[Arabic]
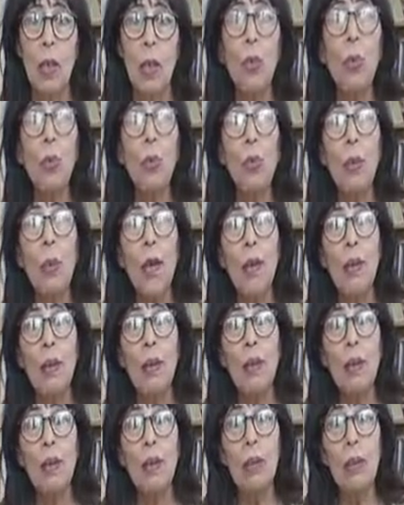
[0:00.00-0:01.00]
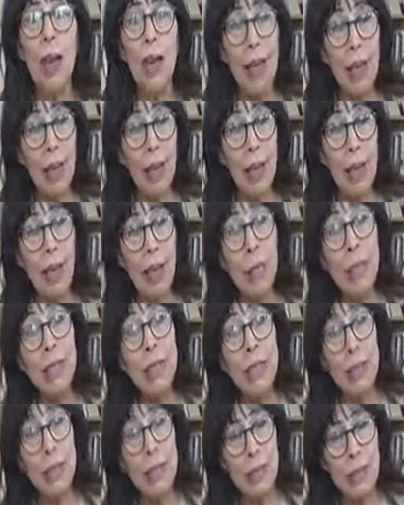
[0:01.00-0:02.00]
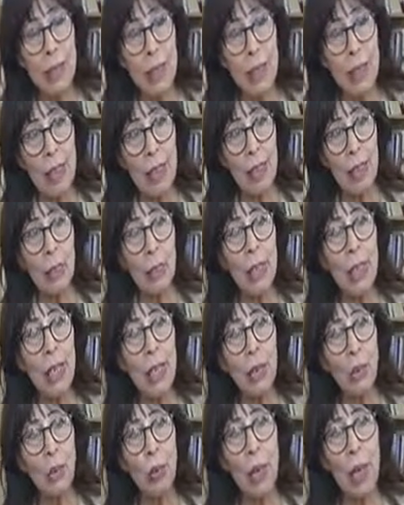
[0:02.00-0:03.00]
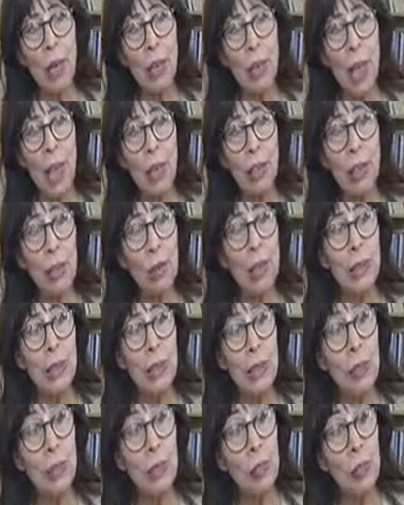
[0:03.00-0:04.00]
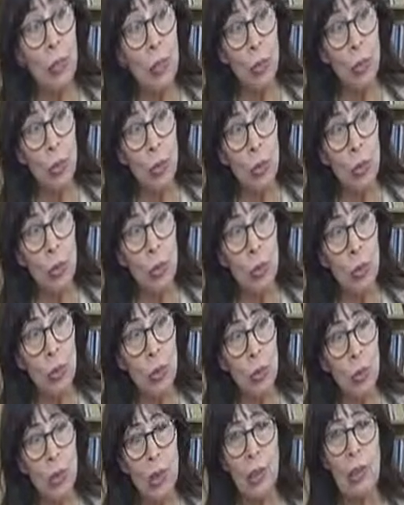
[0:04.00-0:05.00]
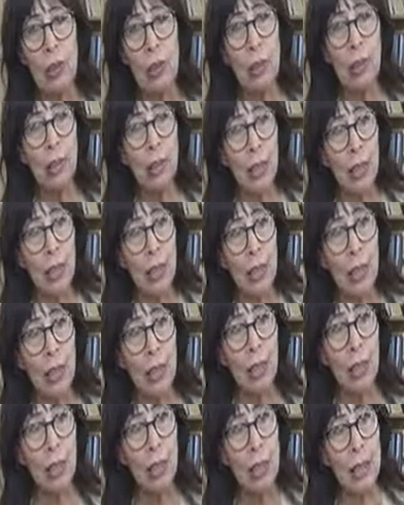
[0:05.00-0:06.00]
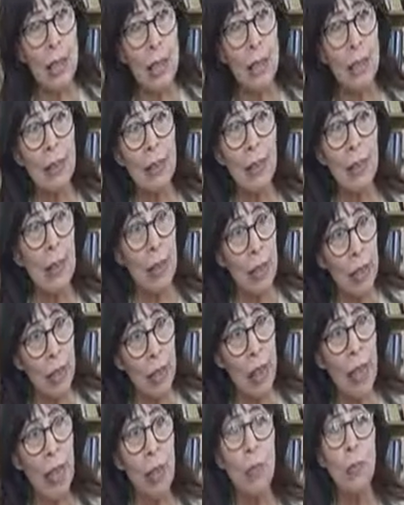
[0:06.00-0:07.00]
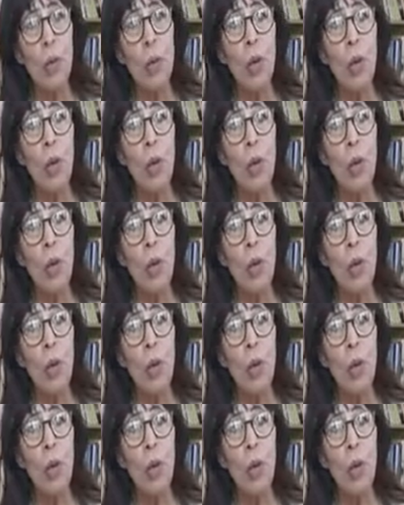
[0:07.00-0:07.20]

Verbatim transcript: هو حلقة من سلسلة بدأتها مع رواية الألف والنون عندما تعرضت لمسألة الإرهاب